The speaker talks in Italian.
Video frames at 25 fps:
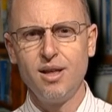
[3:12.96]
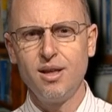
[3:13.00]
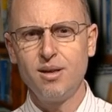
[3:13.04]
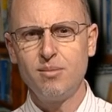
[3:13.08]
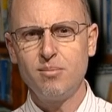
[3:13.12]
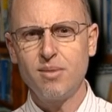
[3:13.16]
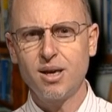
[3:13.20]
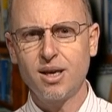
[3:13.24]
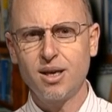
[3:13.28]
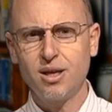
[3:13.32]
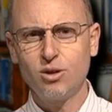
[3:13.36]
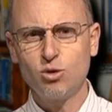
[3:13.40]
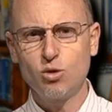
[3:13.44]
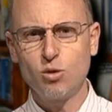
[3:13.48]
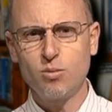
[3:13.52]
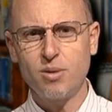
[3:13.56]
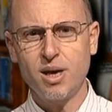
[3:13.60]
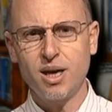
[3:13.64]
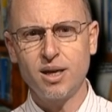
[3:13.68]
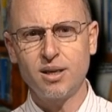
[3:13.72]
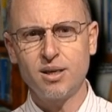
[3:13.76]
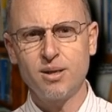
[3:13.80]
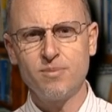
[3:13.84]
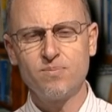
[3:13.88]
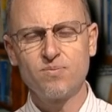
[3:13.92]
ma che
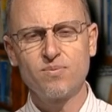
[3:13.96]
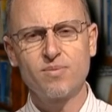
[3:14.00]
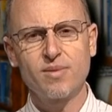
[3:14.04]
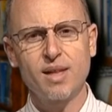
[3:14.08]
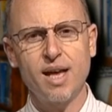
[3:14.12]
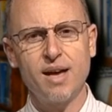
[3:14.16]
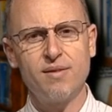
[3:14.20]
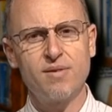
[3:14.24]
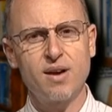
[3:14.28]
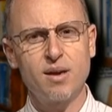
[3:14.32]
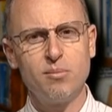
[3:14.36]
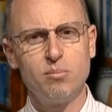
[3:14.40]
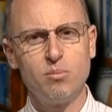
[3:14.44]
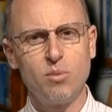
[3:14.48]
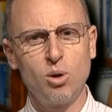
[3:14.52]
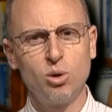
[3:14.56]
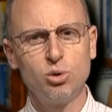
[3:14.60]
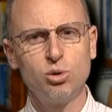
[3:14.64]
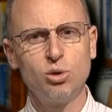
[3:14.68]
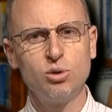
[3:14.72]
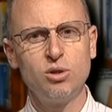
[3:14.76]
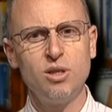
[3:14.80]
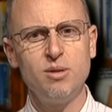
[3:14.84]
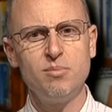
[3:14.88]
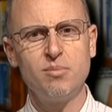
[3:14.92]
domani avrà
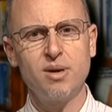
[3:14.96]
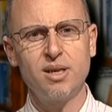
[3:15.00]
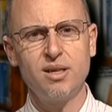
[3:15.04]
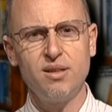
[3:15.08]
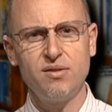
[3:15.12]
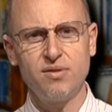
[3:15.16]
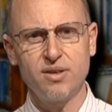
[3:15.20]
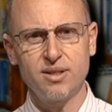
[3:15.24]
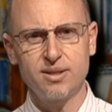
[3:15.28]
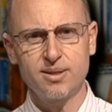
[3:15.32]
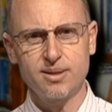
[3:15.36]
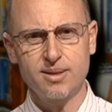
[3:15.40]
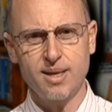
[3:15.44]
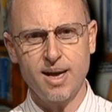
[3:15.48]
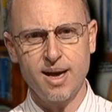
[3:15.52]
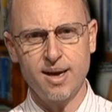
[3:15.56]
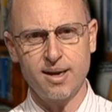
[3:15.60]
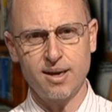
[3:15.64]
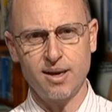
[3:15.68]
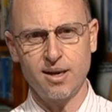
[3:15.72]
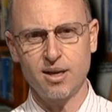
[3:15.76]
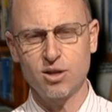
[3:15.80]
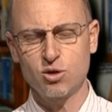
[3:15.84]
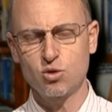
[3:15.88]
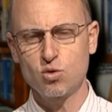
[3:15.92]
modo di
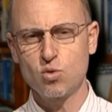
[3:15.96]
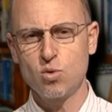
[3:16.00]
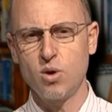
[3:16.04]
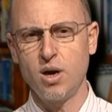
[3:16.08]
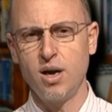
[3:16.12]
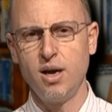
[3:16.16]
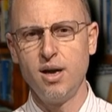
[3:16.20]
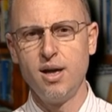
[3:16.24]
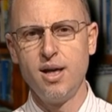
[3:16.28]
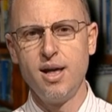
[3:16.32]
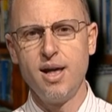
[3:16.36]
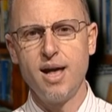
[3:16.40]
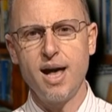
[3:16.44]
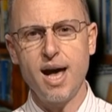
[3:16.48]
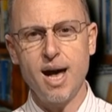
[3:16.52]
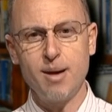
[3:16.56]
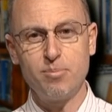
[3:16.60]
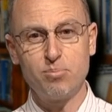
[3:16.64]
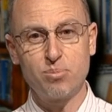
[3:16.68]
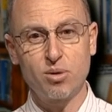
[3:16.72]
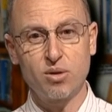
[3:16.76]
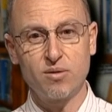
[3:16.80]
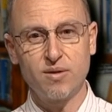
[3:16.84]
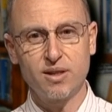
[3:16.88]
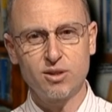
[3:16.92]
manifestare la sua
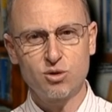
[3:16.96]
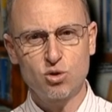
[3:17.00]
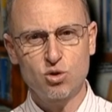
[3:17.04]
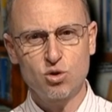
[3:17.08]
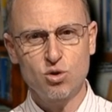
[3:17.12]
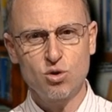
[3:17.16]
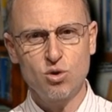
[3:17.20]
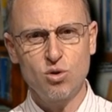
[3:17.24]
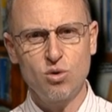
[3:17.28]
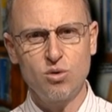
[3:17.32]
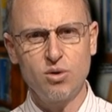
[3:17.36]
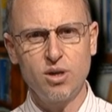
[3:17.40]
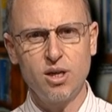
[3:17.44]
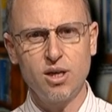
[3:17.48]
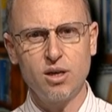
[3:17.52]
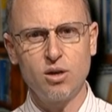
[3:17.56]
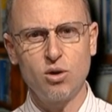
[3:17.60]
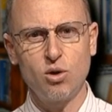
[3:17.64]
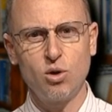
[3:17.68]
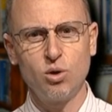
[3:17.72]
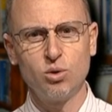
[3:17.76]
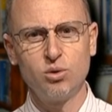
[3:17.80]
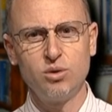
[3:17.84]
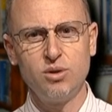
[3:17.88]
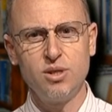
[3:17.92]
approvazione
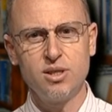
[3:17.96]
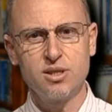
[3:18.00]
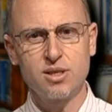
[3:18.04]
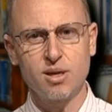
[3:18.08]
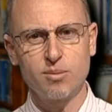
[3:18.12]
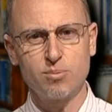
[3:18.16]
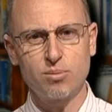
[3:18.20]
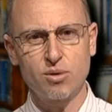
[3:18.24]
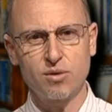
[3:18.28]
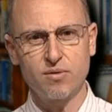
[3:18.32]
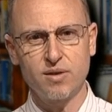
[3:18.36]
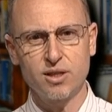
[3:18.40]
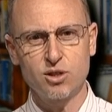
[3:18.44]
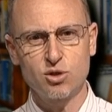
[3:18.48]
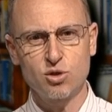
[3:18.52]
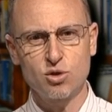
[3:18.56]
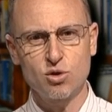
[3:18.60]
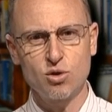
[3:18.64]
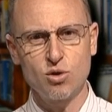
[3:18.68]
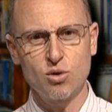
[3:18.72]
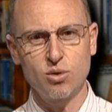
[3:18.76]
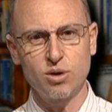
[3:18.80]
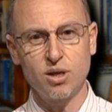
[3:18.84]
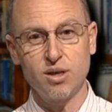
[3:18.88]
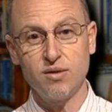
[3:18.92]
o
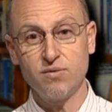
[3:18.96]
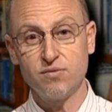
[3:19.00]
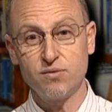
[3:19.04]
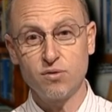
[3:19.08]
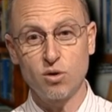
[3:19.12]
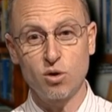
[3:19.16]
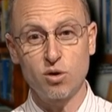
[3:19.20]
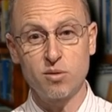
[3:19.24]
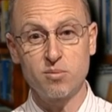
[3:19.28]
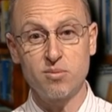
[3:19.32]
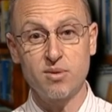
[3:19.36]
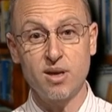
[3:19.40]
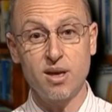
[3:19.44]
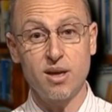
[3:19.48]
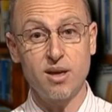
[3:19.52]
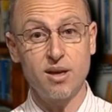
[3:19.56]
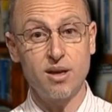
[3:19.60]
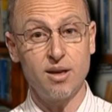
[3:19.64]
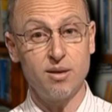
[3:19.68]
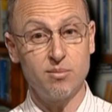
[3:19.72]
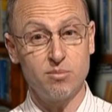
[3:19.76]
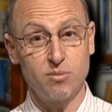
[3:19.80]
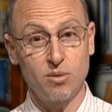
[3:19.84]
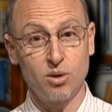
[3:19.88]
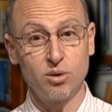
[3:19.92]
disapprovazione in forme
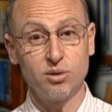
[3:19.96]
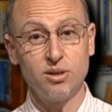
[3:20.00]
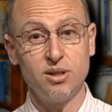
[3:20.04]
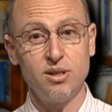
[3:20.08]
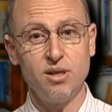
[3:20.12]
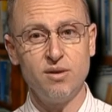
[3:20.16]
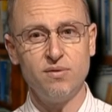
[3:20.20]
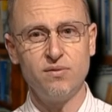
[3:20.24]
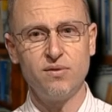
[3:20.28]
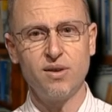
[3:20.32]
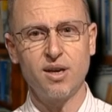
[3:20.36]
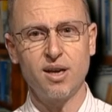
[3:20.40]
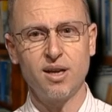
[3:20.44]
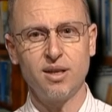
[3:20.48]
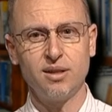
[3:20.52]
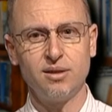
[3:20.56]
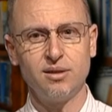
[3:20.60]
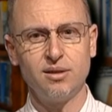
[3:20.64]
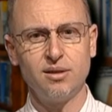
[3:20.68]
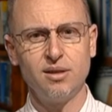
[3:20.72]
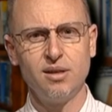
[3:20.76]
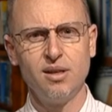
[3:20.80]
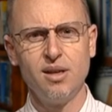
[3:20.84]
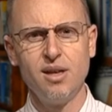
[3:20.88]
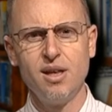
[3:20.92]
e modi
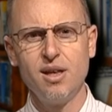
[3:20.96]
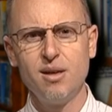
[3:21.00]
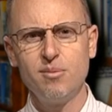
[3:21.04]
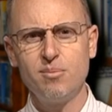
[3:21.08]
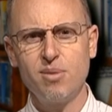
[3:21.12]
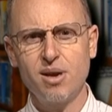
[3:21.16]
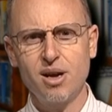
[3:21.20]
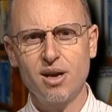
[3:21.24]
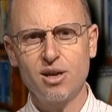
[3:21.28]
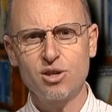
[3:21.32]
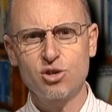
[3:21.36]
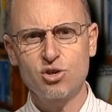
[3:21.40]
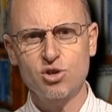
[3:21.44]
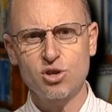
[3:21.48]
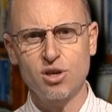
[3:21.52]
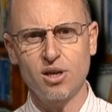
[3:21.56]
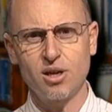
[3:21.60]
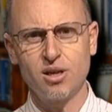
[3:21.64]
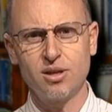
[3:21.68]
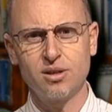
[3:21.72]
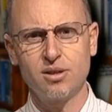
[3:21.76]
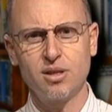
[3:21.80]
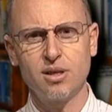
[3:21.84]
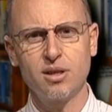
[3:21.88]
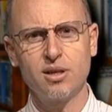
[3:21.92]
differenti per le
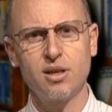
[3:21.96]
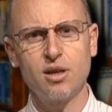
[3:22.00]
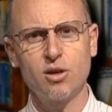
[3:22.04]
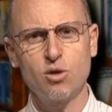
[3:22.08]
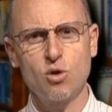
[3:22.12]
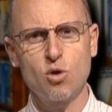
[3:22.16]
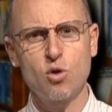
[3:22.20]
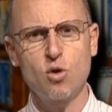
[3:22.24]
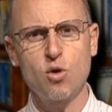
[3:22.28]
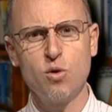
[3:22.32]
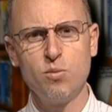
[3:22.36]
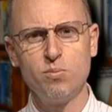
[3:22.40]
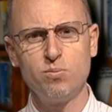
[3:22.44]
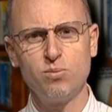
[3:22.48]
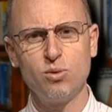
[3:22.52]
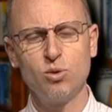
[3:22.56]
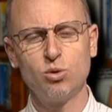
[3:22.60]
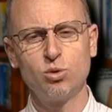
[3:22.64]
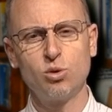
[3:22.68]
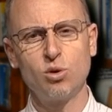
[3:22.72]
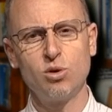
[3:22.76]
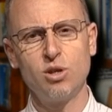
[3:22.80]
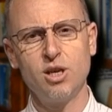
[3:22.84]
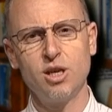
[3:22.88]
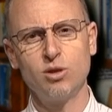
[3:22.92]
scelte che hanno
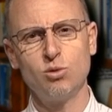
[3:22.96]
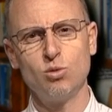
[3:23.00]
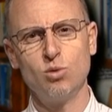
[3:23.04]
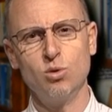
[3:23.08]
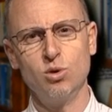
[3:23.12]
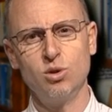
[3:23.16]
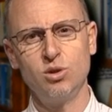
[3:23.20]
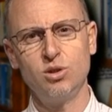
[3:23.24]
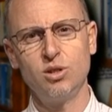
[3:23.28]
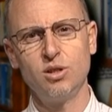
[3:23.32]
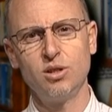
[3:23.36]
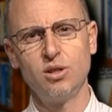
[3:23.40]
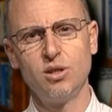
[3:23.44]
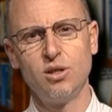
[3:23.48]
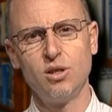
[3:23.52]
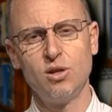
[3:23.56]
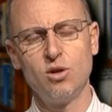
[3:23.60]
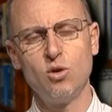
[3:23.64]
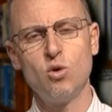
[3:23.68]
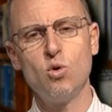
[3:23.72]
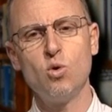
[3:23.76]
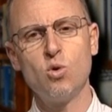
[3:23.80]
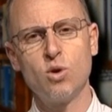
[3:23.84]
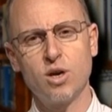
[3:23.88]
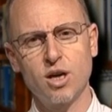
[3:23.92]
compiuto gli adulti.
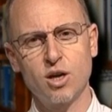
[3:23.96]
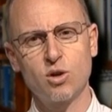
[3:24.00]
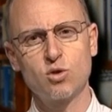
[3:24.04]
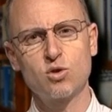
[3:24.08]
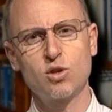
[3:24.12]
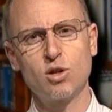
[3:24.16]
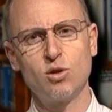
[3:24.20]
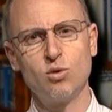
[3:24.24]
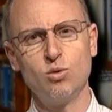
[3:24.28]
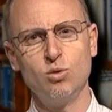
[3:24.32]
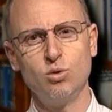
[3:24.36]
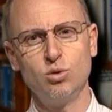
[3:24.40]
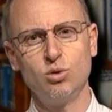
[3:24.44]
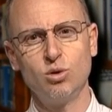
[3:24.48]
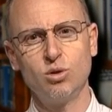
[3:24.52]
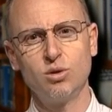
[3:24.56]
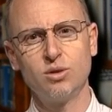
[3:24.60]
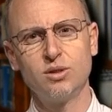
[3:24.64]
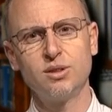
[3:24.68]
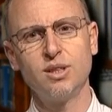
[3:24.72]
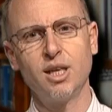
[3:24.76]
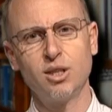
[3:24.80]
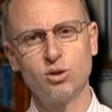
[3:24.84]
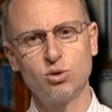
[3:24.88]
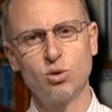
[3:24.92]
Un caro saluto
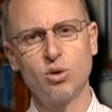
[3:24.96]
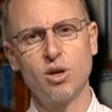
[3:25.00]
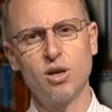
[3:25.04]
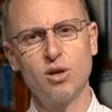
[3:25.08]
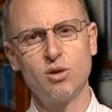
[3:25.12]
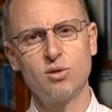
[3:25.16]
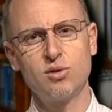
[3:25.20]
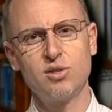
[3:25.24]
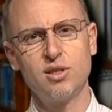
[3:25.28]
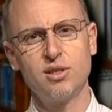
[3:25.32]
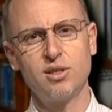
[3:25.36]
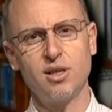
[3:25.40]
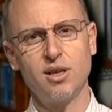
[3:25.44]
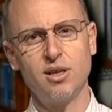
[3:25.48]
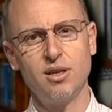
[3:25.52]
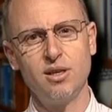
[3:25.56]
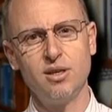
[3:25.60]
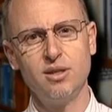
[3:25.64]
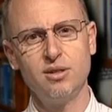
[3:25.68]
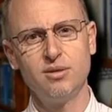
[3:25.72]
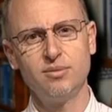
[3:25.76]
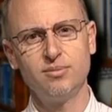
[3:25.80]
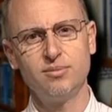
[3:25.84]
da Antonello Zitelli.